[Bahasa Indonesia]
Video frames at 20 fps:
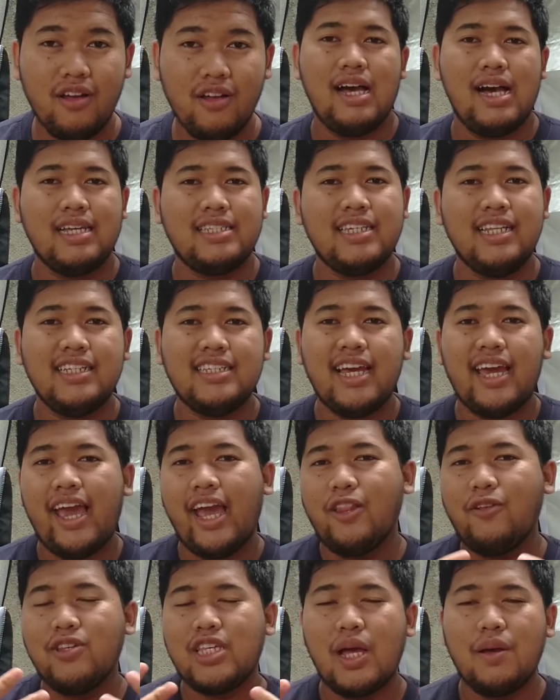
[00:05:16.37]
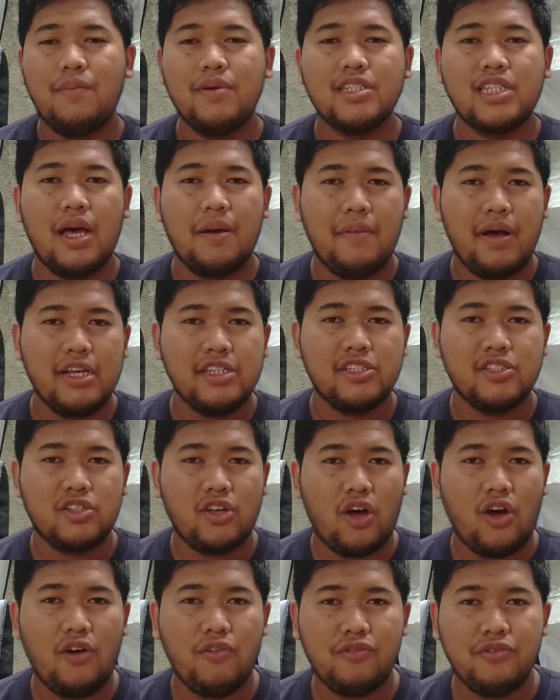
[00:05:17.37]
Hasil saya itu sama-sama
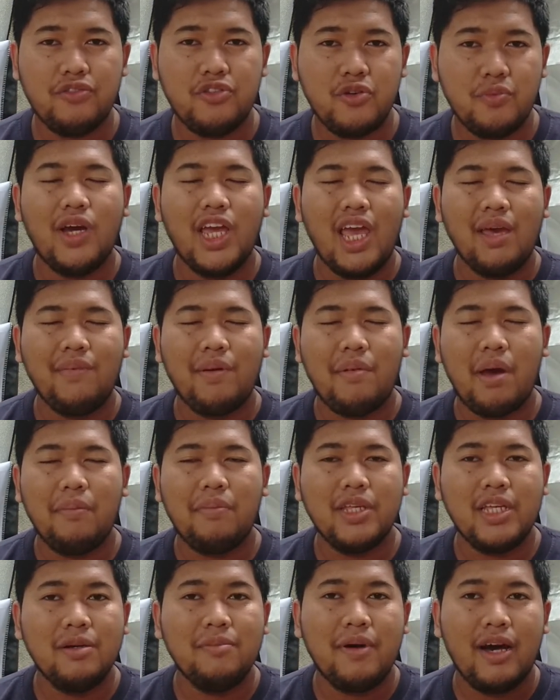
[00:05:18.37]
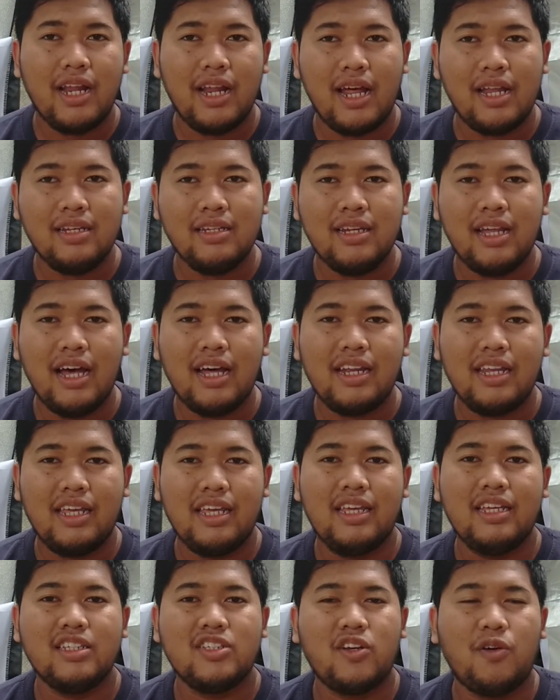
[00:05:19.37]
soft, cuma ya memang penyebaran
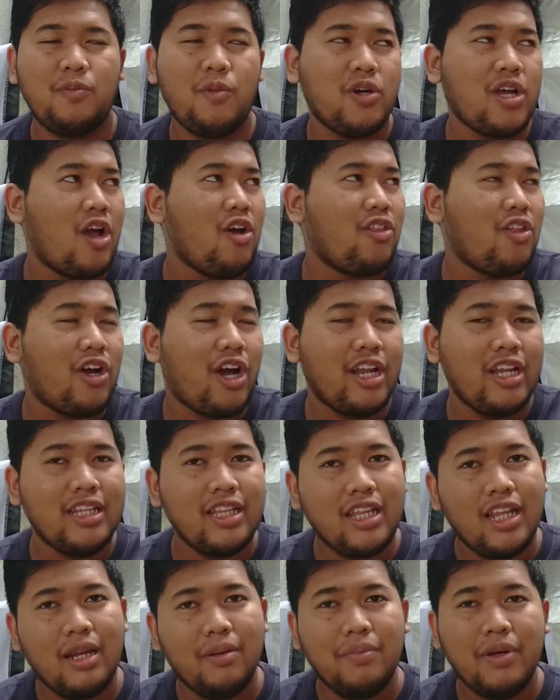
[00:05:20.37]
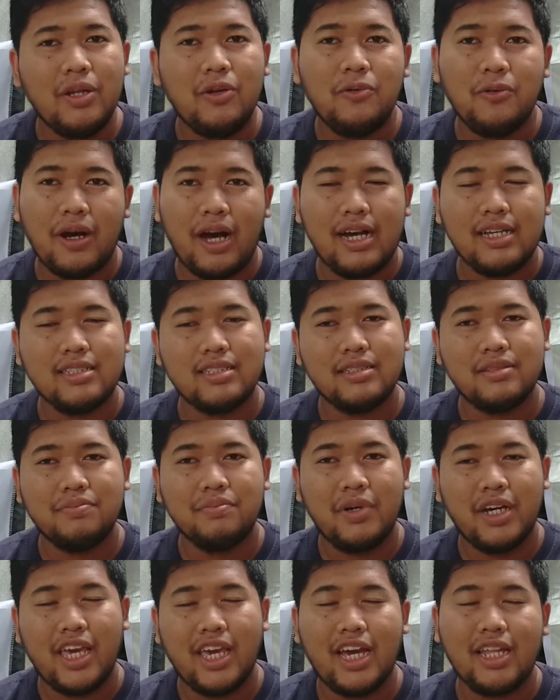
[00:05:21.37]
dari softbox octogon ini lebih luas,
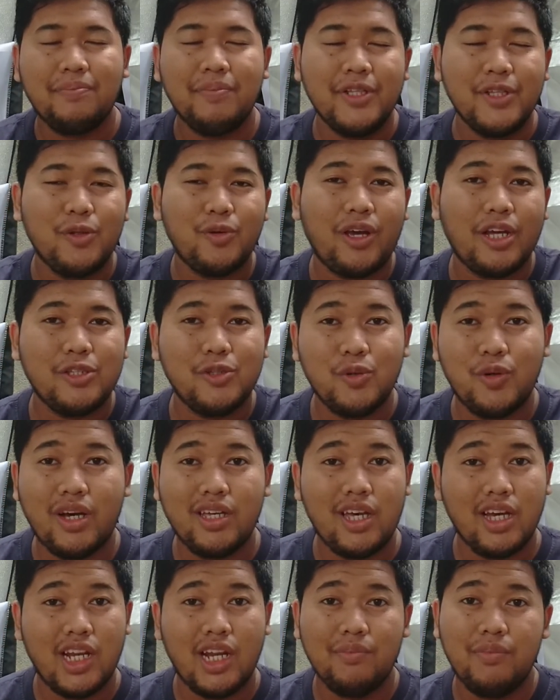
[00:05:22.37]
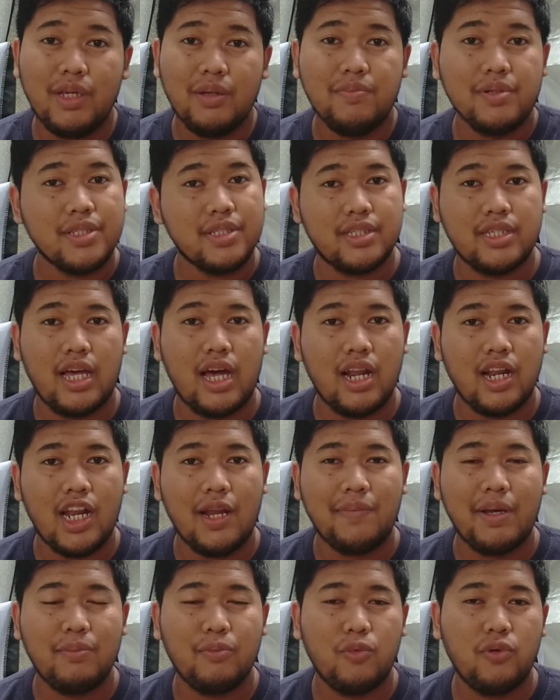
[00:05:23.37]
mengingat bentuknya juga yang lebih besar,
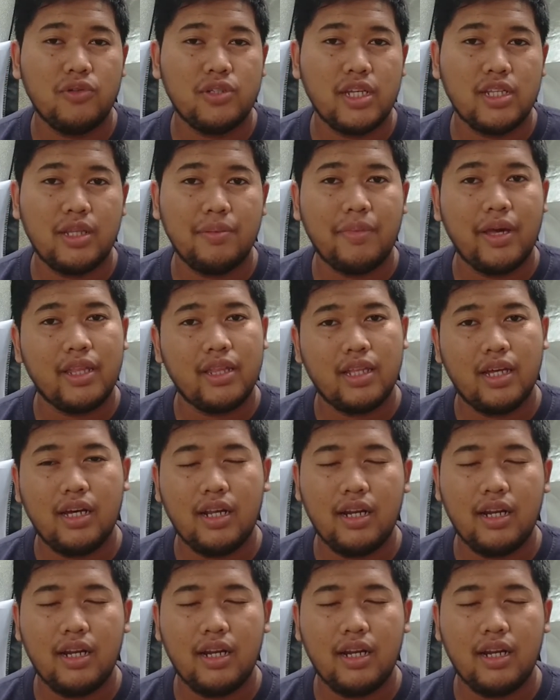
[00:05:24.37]
80 cm.